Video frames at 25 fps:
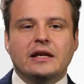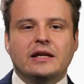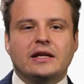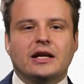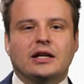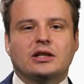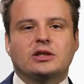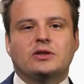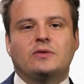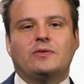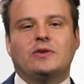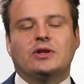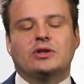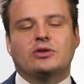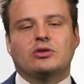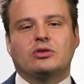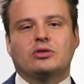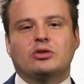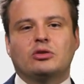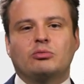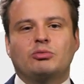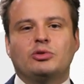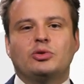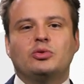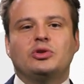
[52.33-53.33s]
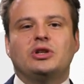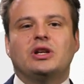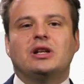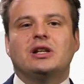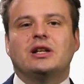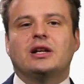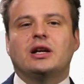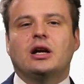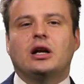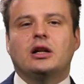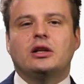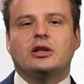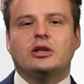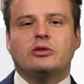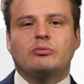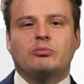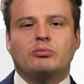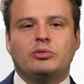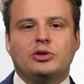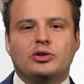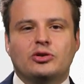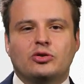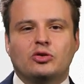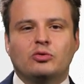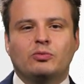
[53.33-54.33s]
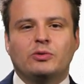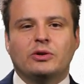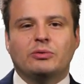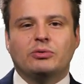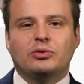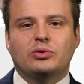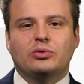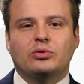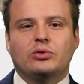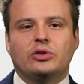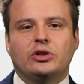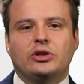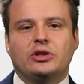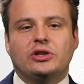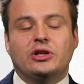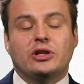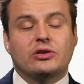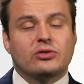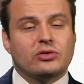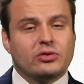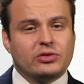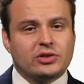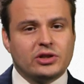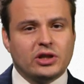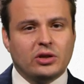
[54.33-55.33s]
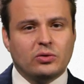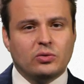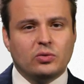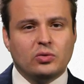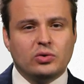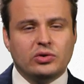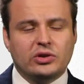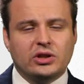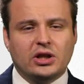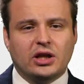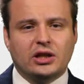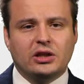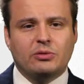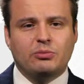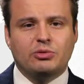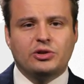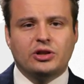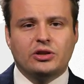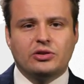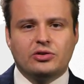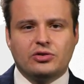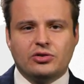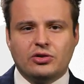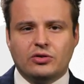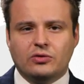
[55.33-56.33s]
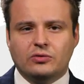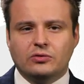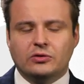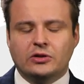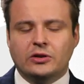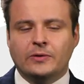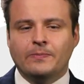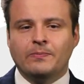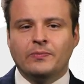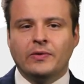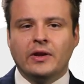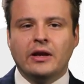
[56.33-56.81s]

Jak stwierdzono, był nielegalnym biskupem, który nie został uznany przez rząd.